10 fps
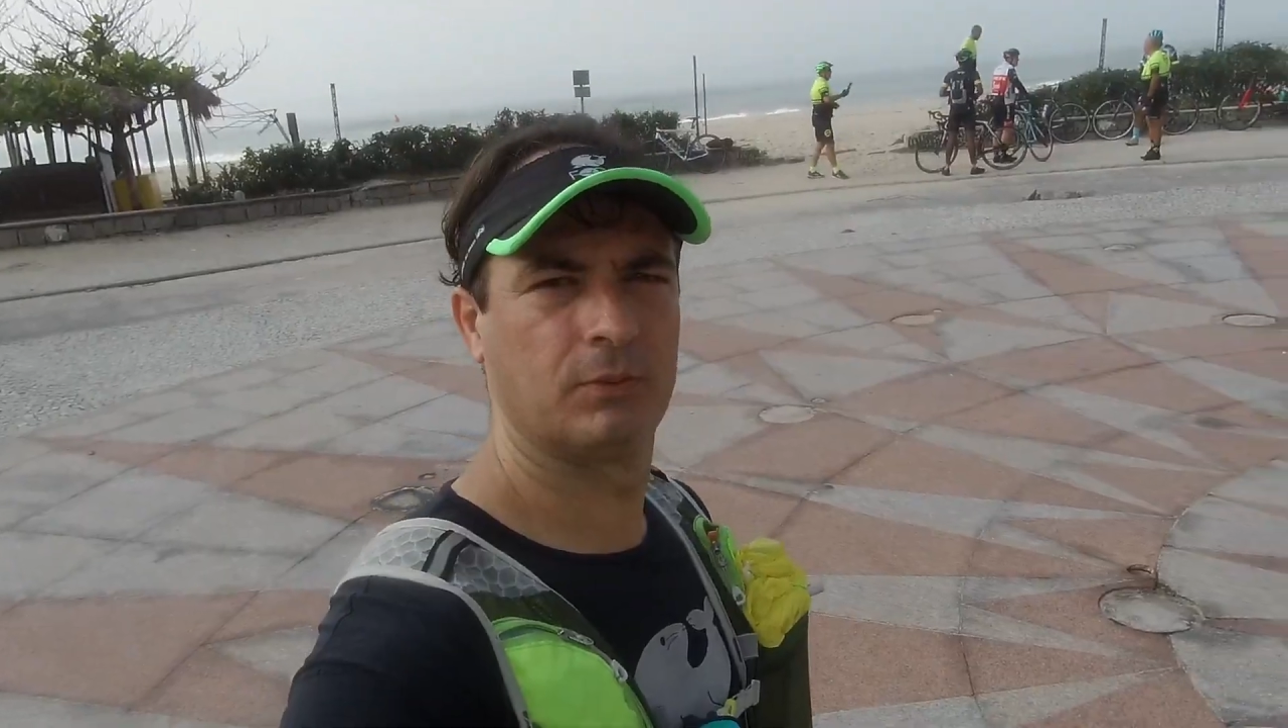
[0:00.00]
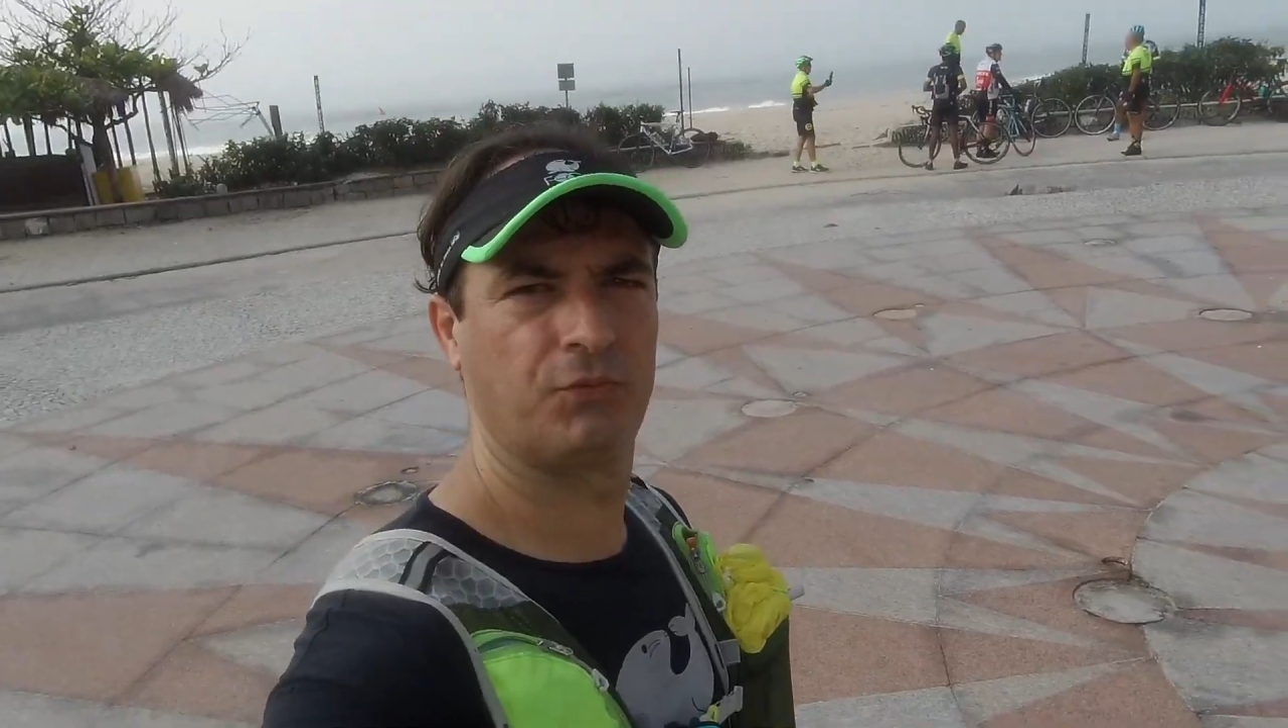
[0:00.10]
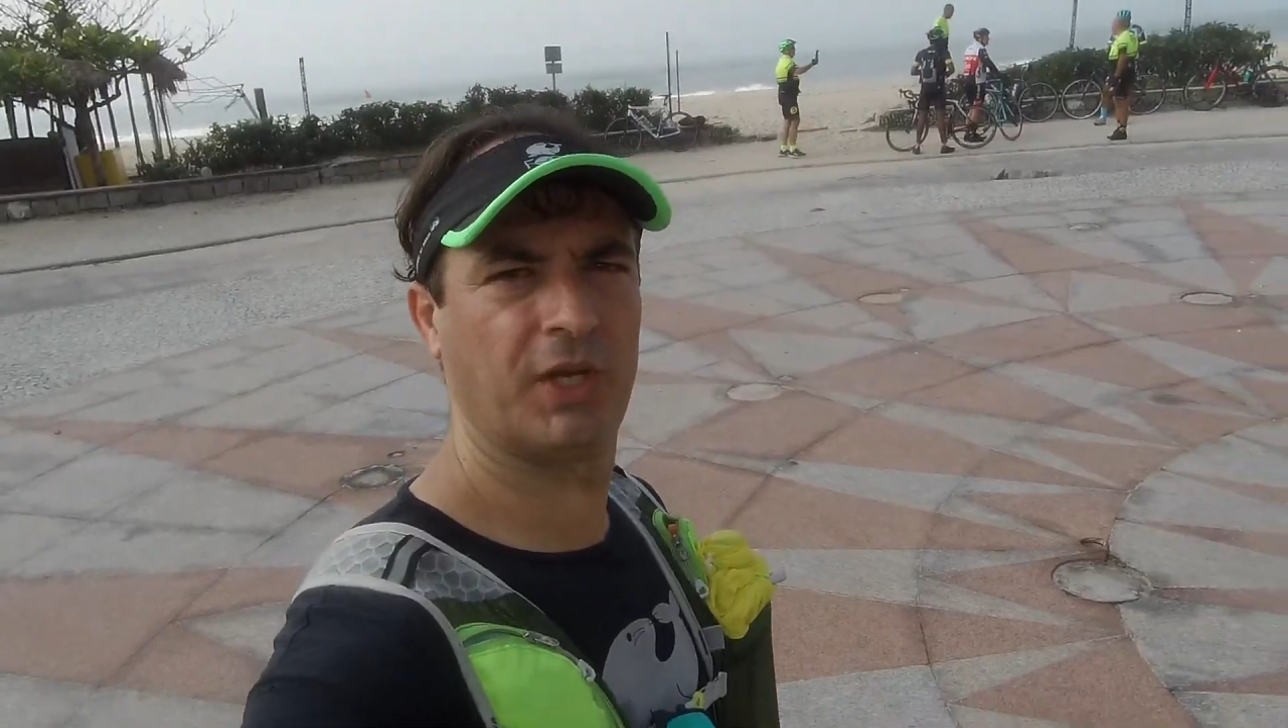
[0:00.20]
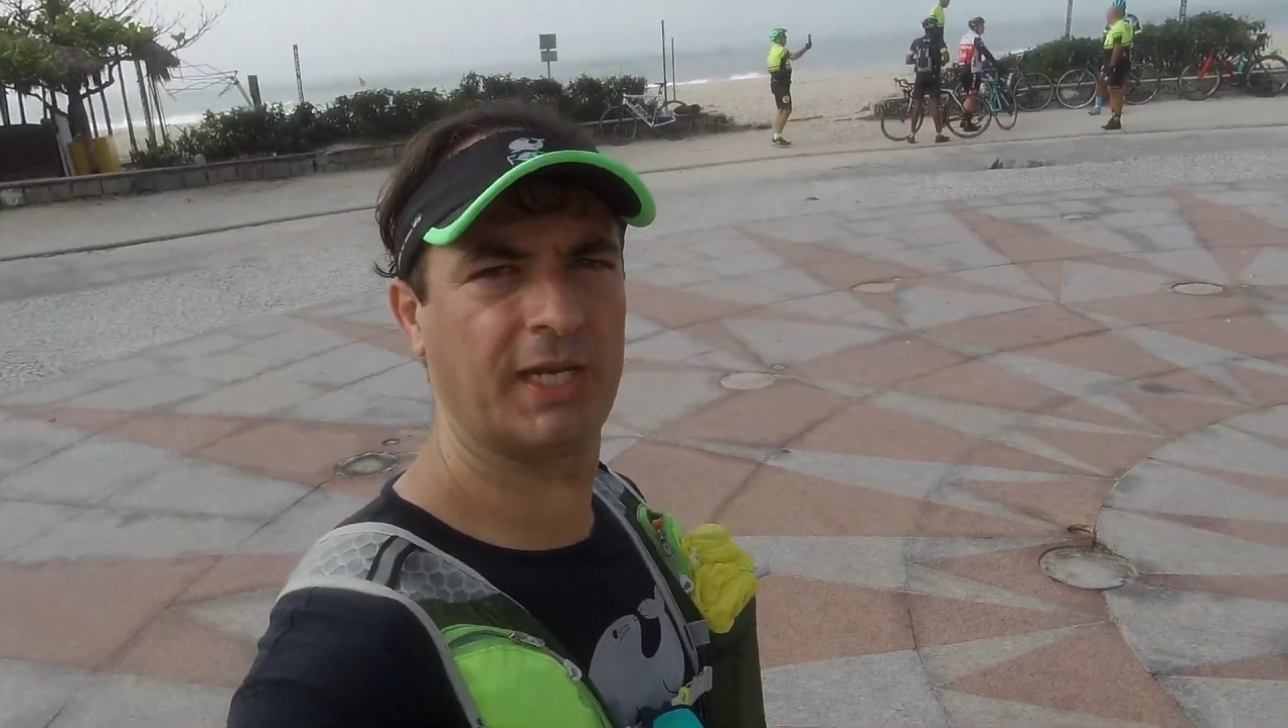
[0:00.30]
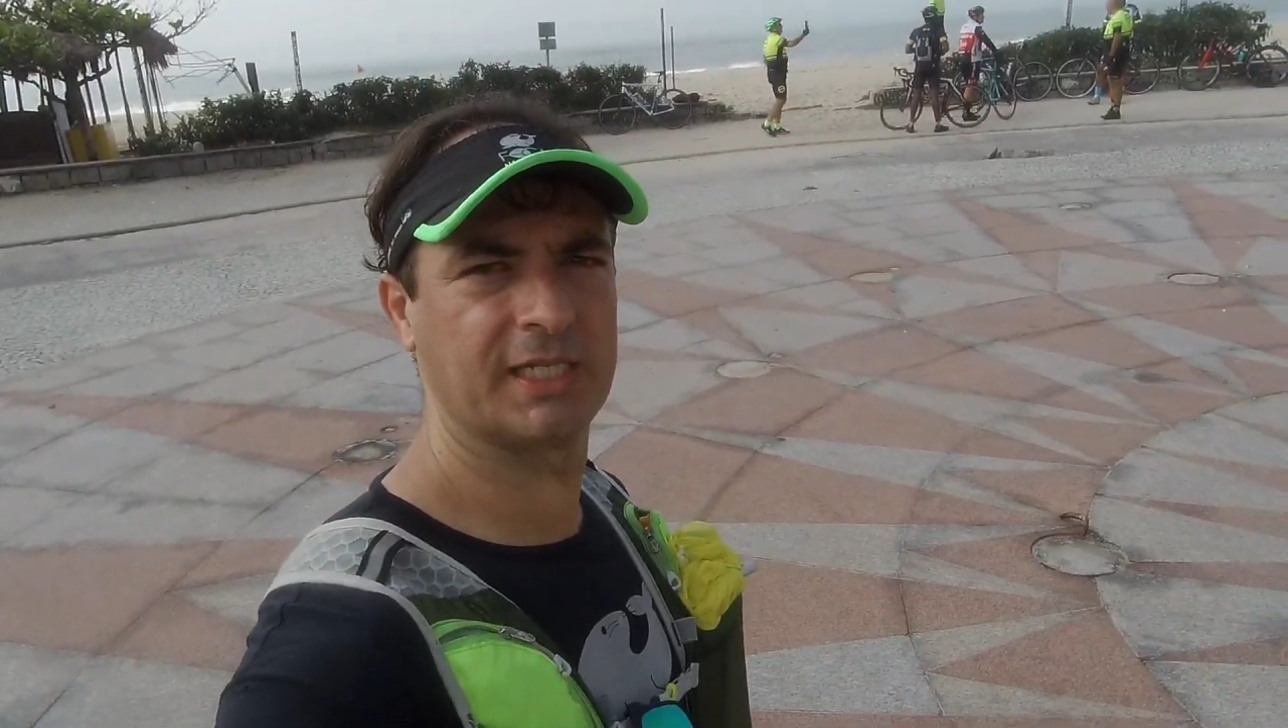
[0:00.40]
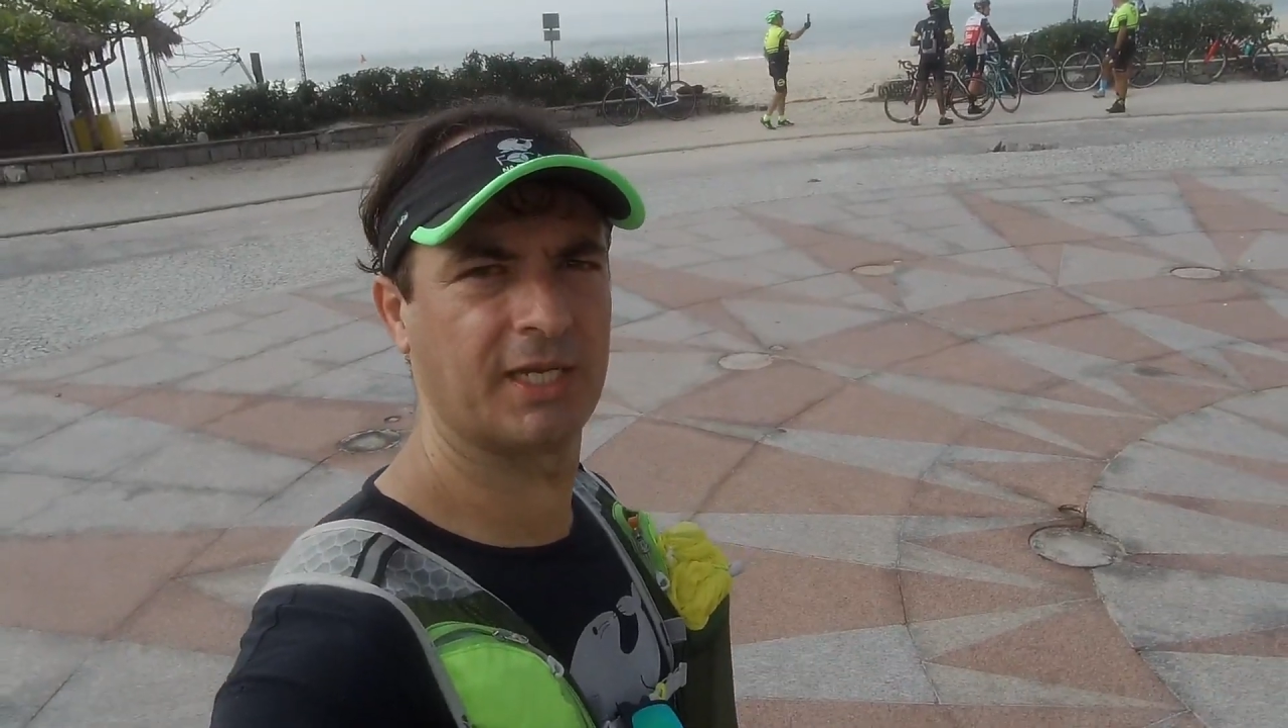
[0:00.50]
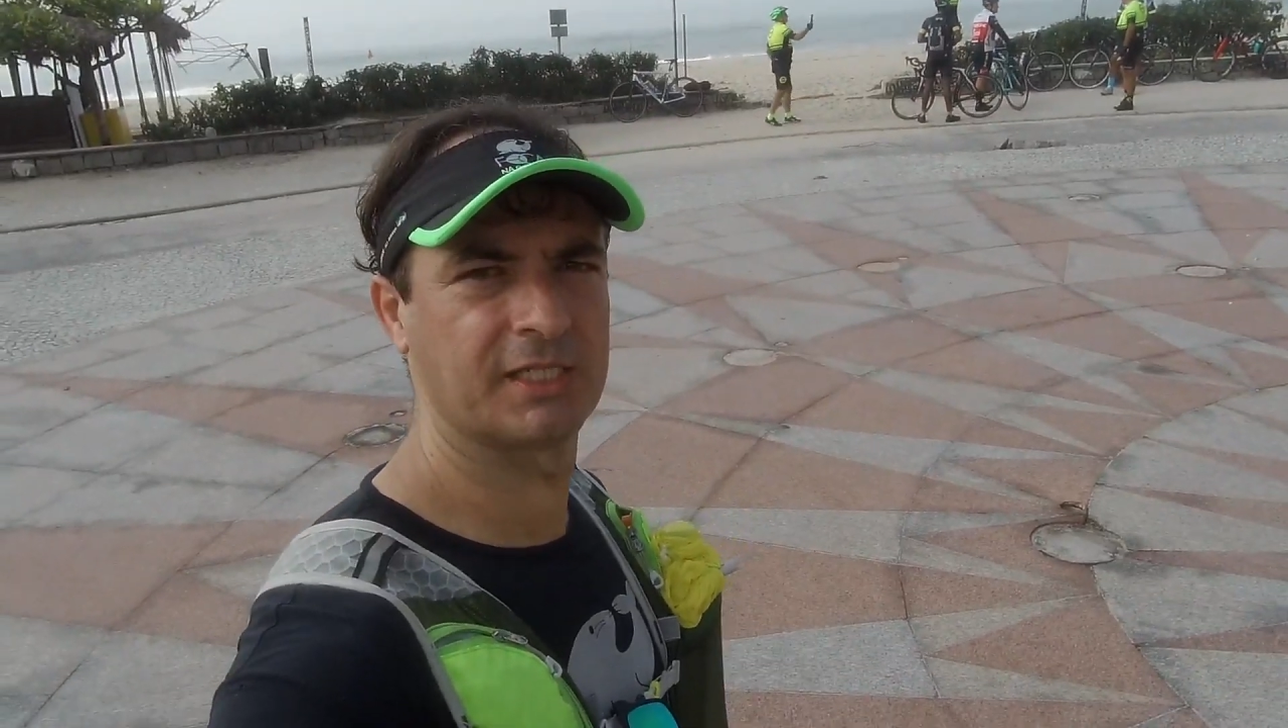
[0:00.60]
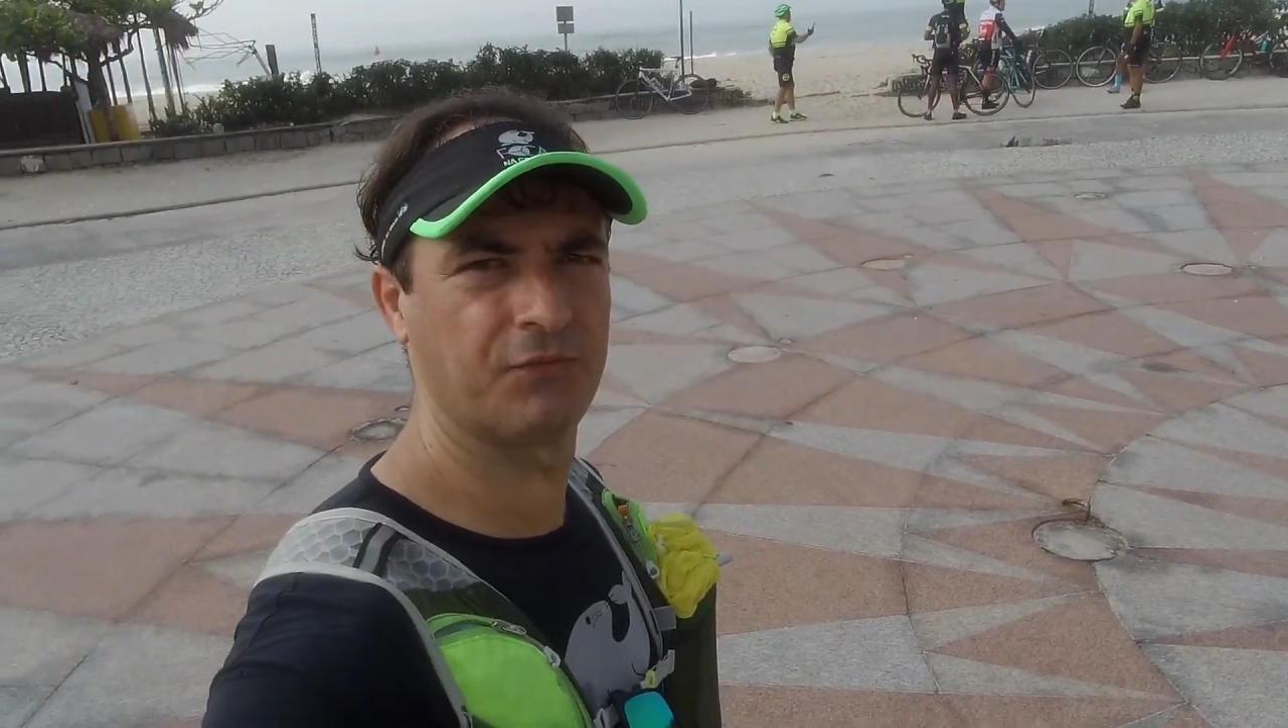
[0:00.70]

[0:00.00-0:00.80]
finalizando esse